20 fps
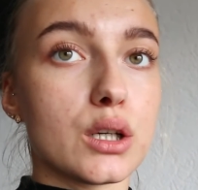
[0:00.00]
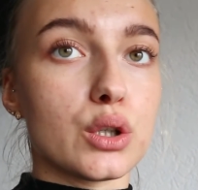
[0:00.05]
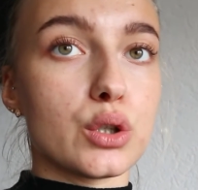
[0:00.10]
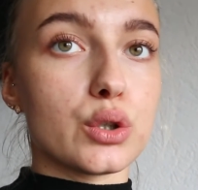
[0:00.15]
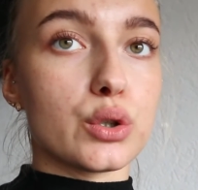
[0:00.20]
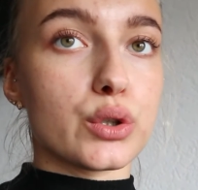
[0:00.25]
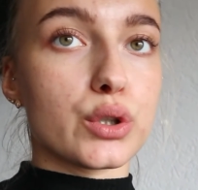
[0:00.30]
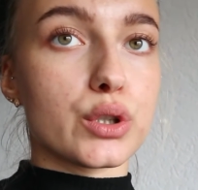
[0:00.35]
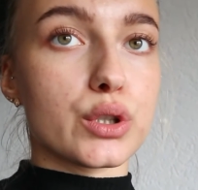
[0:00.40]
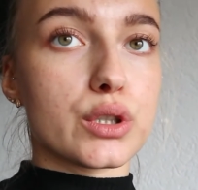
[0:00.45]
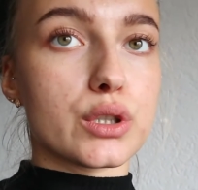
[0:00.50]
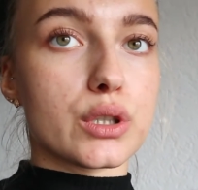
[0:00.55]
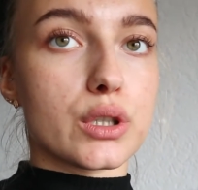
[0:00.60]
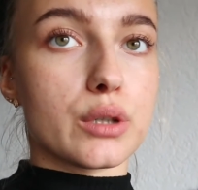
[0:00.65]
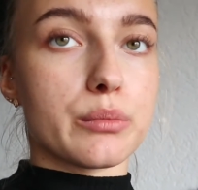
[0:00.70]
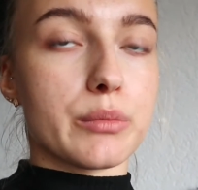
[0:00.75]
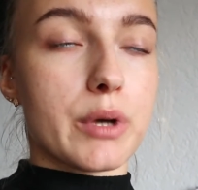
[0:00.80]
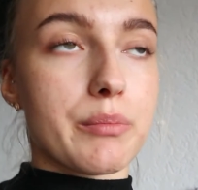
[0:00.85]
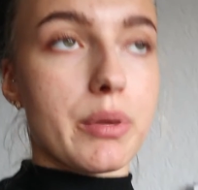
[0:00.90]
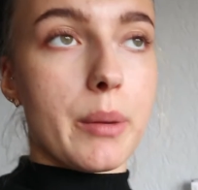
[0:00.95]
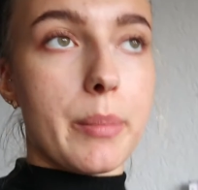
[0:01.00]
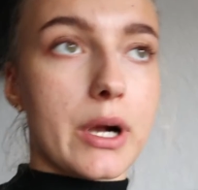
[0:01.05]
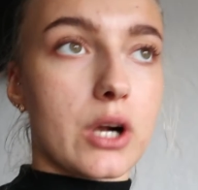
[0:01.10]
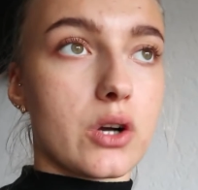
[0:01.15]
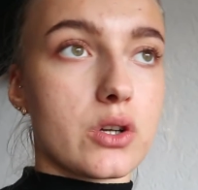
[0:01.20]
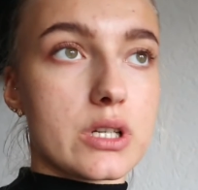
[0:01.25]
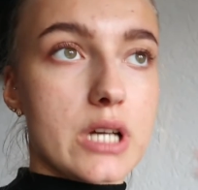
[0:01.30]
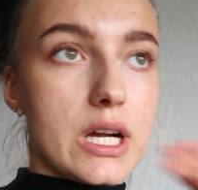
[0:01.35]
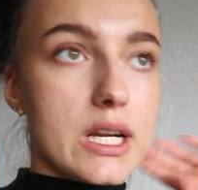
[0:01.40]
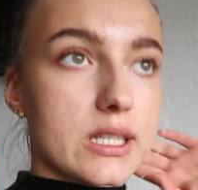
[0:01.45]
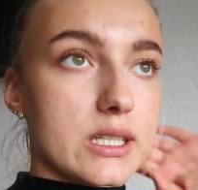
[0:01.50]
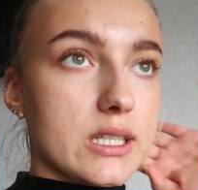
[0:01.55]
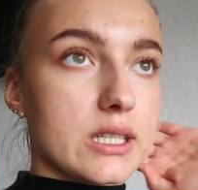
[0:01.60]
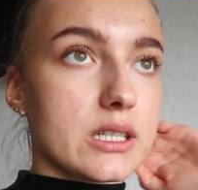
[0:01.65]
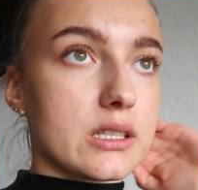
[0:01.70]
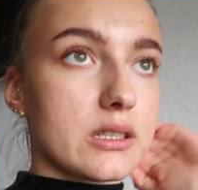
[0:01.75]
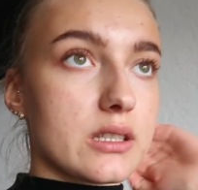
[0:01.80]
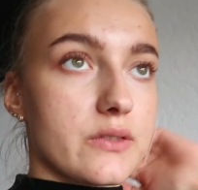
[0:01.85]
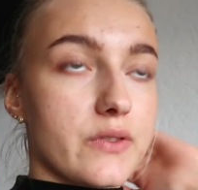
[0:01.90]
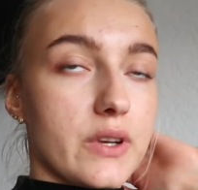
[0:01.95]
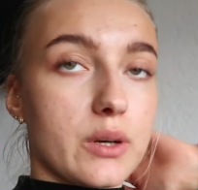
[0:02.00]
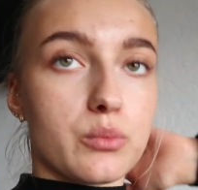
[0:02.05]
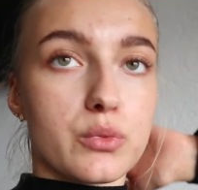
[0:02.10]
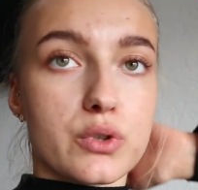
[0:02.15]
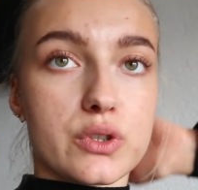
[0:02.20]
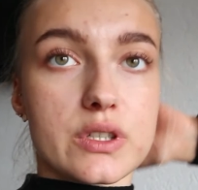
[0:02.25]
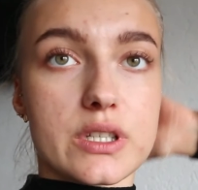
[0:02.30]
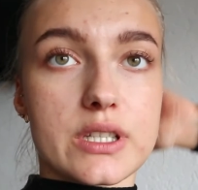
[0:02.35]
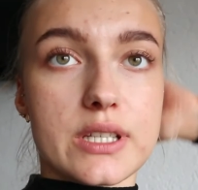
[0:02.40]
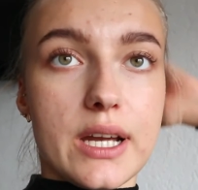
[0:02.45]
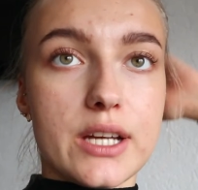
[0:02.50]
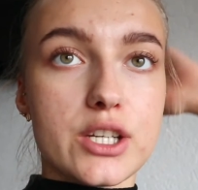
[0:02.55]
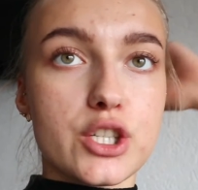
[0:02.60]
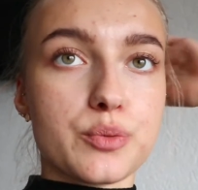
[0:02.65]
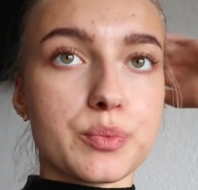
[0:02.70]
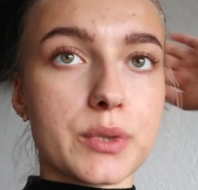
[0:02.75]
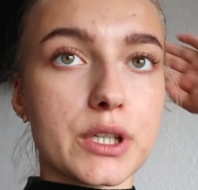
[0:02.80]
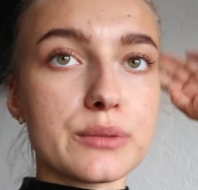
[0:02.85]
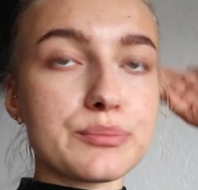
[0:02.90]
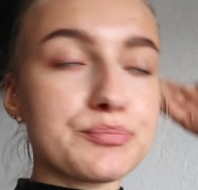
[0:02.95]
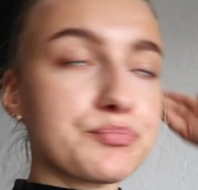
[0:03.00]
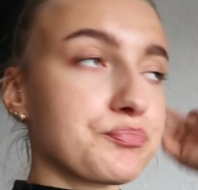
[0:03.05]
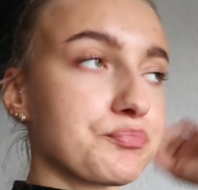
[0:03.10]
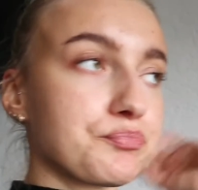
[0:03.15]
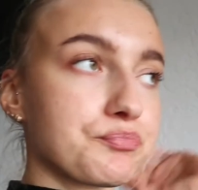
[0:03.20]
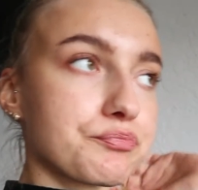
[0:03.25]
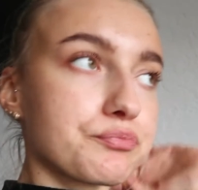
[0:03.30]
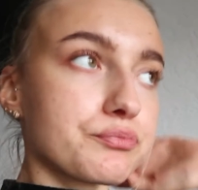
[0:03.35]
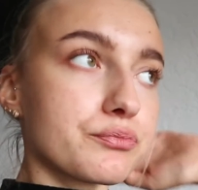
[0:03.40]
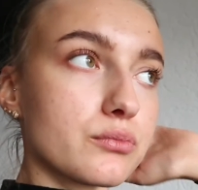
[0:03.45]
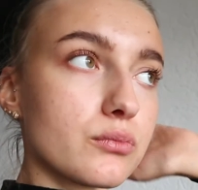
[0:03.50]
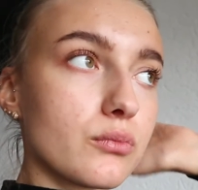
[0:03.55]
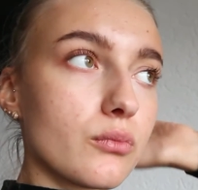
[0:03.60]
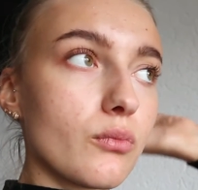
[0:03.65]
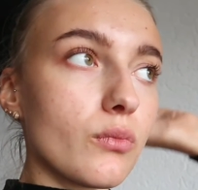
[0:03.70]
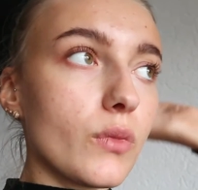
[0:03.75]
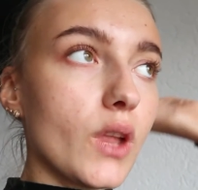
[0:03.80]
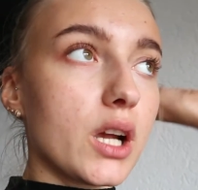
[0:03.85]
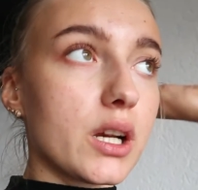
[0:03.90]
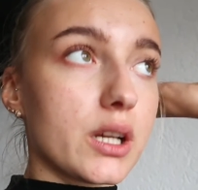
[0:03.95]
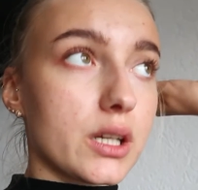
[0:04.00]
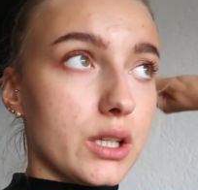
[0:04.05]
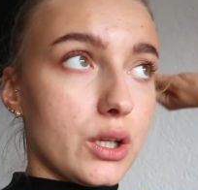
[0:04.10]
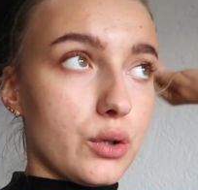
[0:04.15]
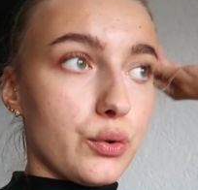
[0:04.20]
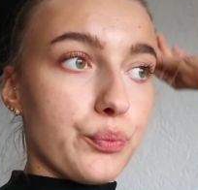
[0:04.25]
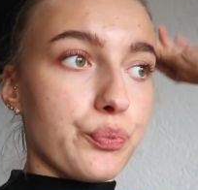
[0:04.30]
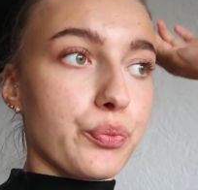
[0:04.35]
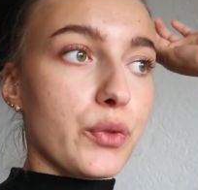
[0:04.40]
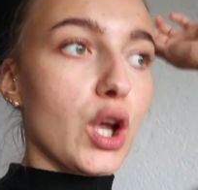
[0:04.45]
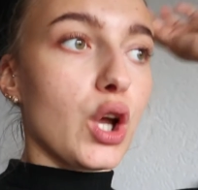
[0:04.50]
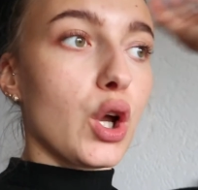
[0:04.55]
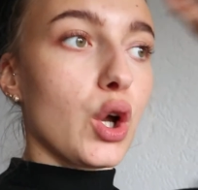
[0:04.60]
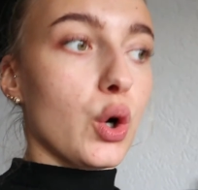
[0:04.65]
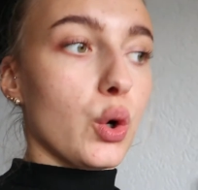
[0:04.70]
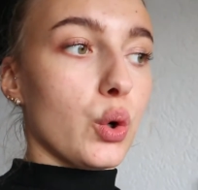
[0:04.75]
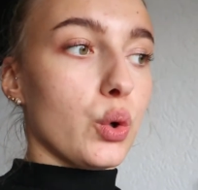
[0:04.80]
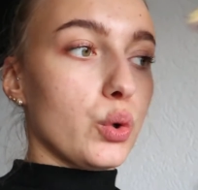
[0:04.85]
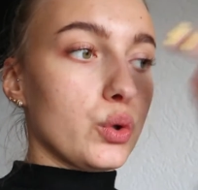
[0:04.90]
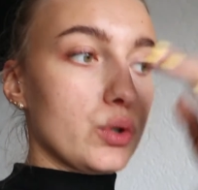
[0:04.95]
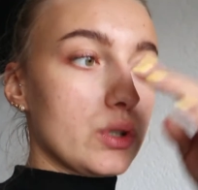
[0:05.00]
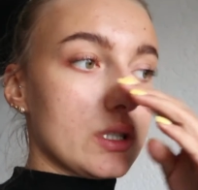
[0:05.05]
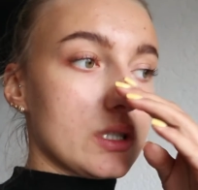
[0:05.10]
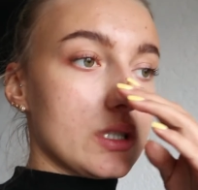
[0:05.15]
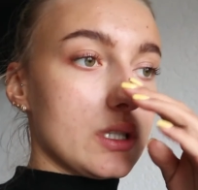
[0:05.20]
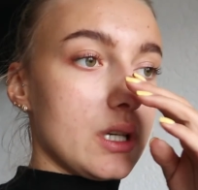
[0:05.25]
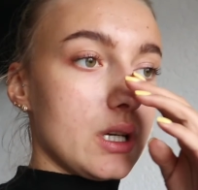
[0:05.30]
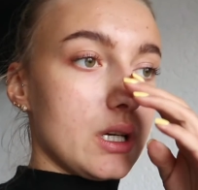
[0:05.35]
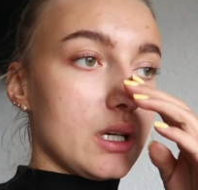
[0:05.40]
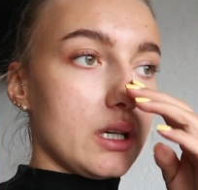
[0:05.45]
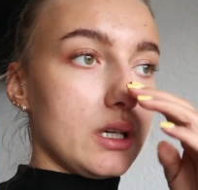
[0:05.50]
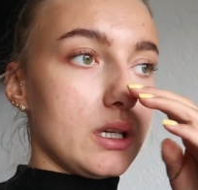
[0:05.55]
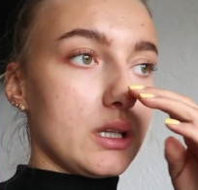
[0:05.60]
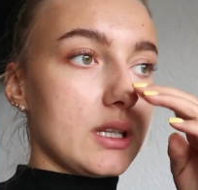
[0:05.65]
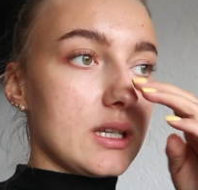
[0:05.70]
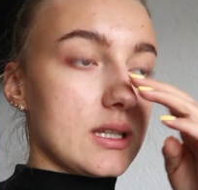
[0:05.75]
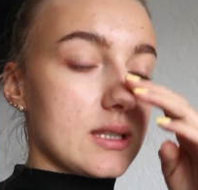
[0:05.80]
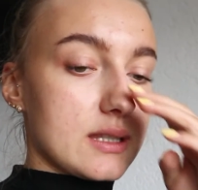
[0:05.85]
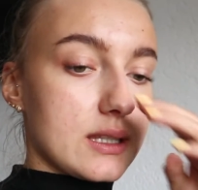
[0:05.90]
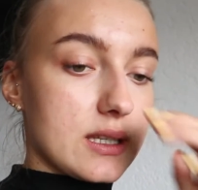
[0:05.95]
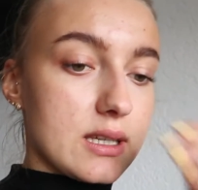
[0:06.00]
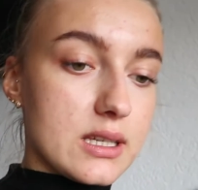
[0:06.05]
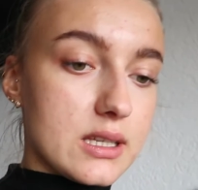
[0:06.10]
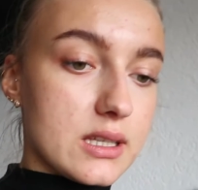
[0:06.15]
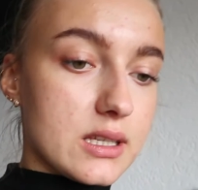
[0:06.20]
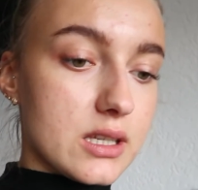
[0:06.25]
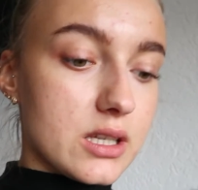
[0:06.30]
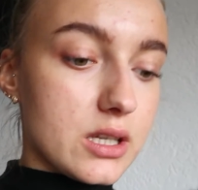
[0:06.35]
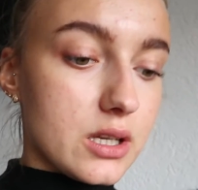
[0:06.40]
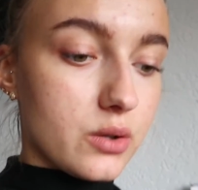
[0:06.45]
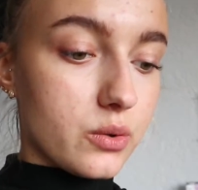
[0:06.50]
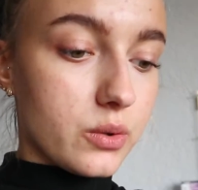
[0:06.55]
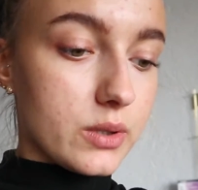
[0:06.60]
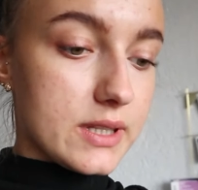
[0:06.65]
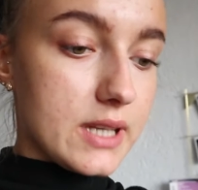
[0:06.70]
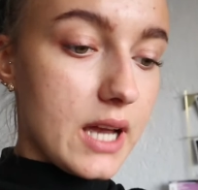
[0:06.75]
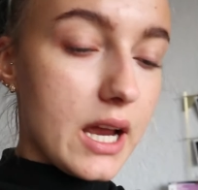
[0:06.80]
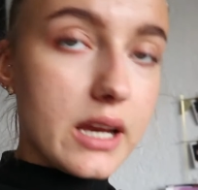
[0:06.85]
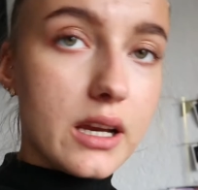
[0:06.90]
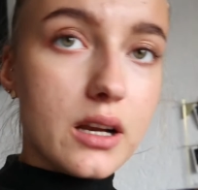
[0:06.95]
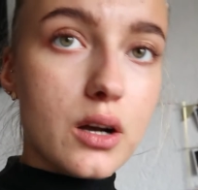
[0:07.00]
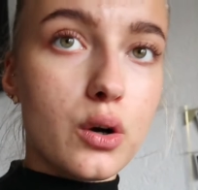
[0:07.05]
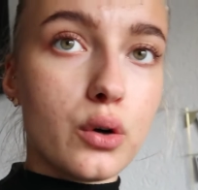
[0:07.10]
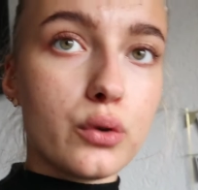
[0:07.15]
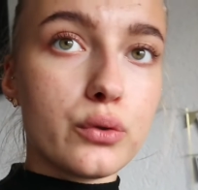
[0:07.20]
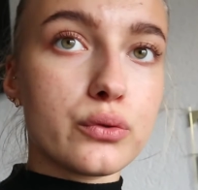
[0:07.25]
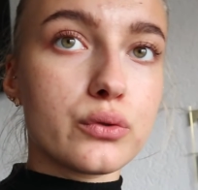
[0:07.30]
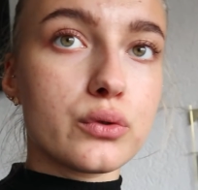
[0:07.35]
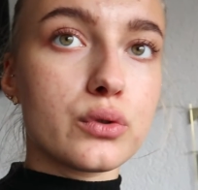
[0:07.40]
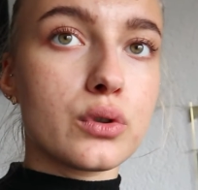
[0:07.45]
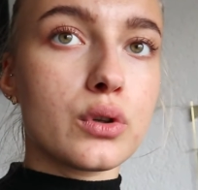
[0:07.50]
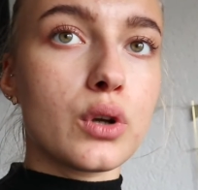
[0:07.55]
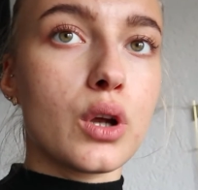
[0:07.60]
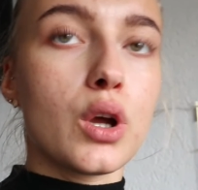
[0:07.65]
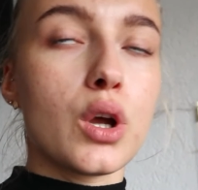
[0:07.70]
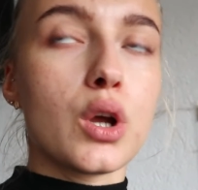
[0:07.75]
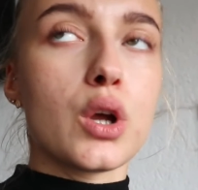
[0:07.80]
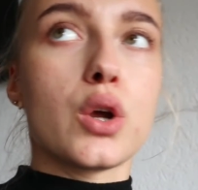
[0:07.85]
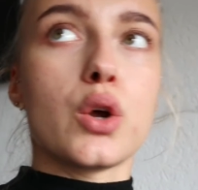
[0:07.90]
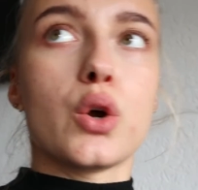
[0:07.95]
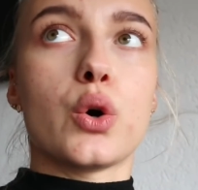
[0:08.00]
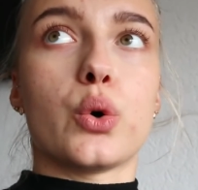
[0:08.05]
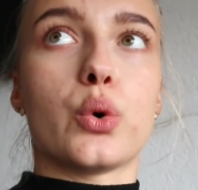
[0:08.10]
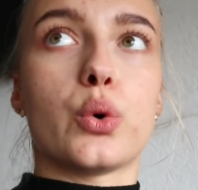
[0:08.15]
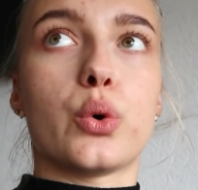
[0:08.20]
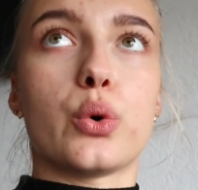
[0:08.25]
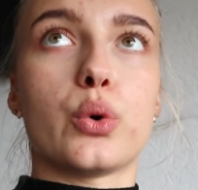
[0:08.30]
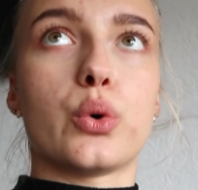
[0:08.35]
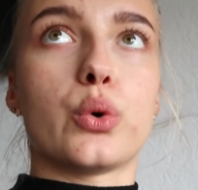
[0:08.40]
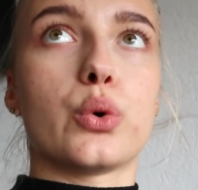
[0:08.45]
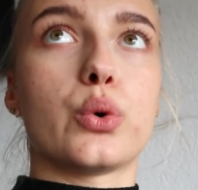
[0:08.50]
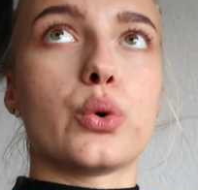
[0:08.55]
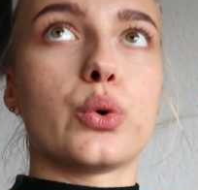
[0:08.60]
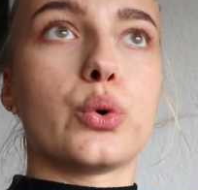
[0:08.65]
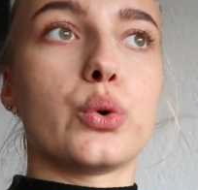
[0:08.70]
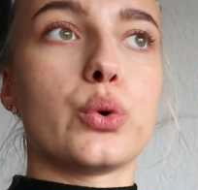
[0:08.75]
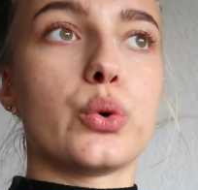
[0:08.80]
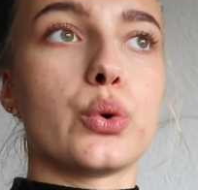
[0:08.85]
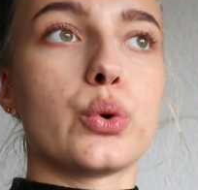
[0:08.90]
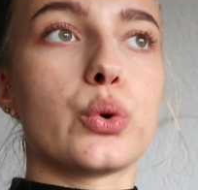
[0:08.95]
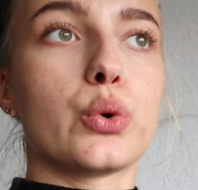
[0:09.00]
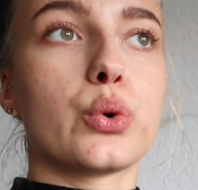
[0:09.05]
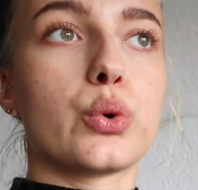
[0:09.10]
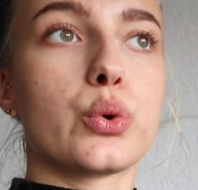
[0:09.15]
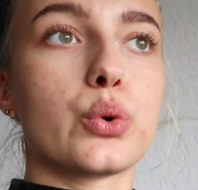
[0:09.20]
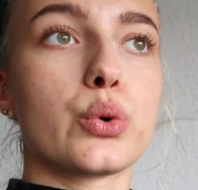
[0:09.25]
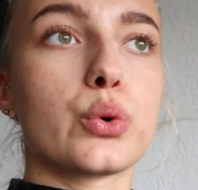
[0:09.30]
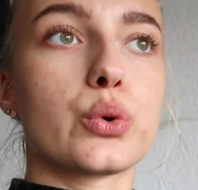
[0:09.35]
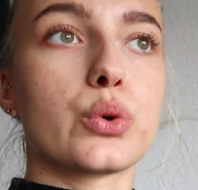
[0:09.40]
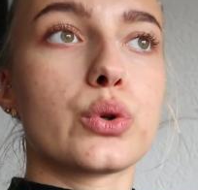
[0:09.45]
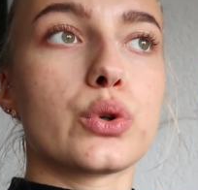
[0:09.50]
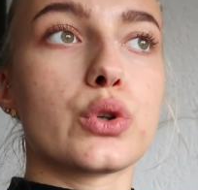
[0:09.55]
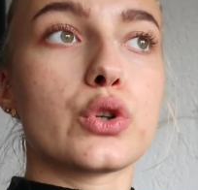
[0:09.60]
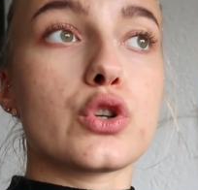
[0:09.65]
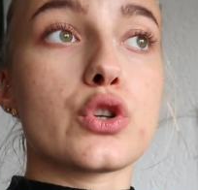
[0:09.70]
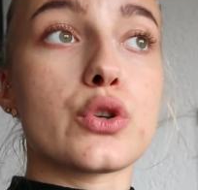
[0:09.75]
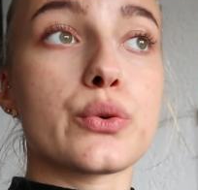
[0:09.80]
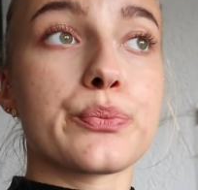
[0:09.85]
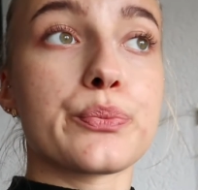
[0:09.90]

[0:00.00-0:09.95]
und äh, mein Papa konnte halt nicht hin, deswegen musste ich einspringen. Genau. Und äh, jetzt gehe ich kurz einkaufen und